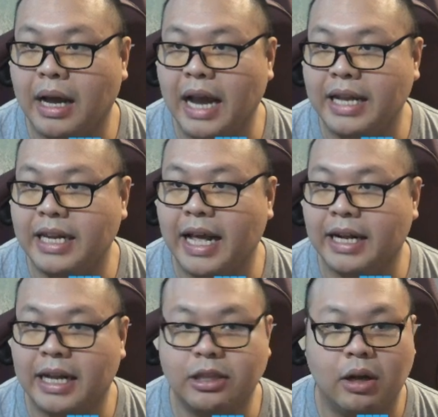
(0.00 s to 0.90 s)
ID เด็ก
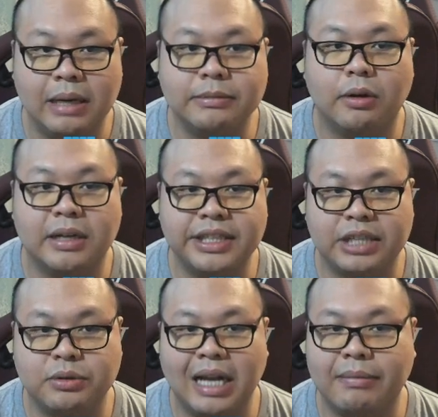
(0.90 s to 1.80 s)
นะ ตอนเริ่มต้น นะ ใส่
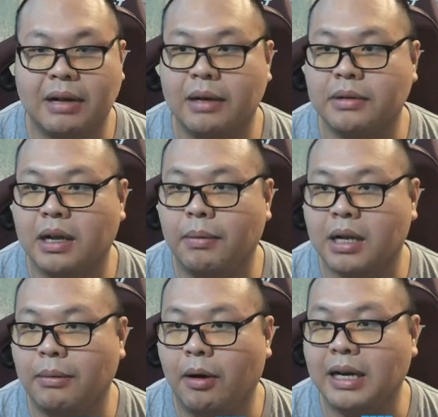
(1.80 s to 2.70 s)
ชุดยาม ก็ก็
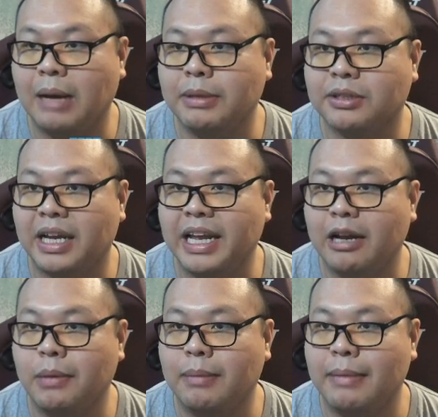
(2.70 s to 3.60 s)
ก็พอแล้วไม่ต้องใช้เฮล
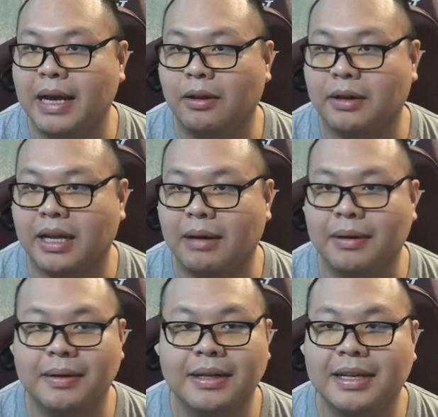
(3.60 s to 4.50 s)
เบอร์แมน หรอก นะครับ
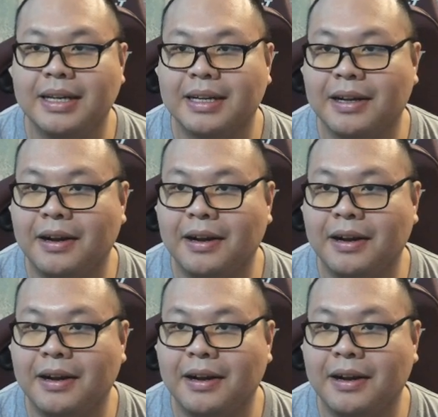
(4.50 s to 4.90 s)
ก็